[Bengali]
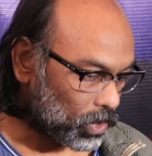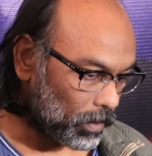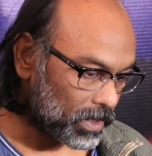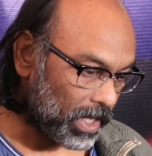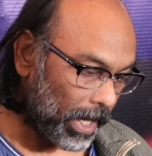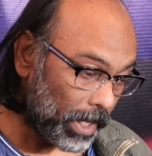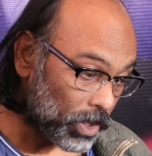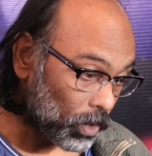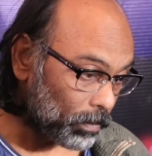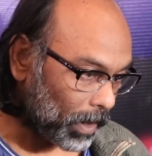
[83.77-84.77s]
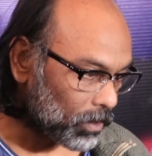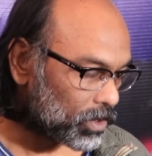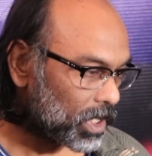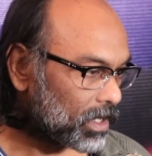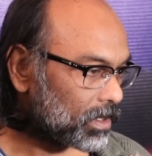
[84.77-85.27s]
সমাজের এইসব
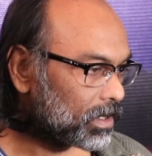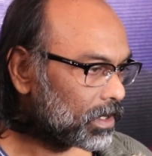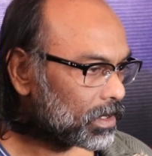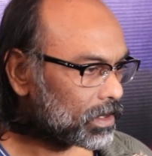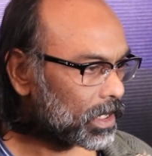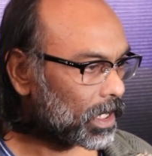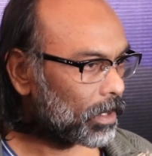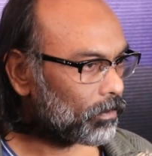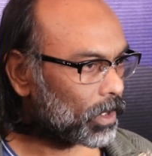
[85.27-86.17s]
মানুষদের যে